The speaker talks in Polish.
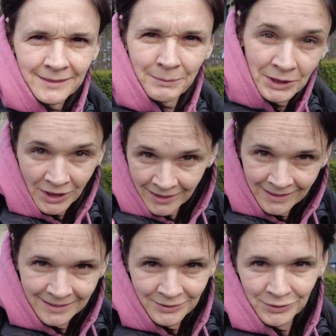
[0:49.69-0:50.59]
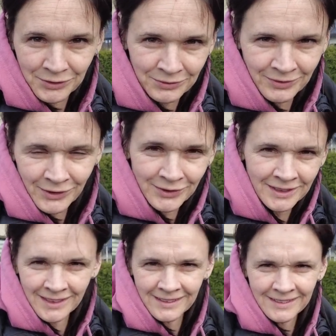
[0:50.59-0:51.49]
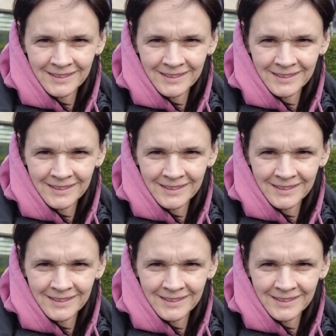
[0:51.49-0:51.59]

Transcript: e, marzanna, coś wiosna. Topienie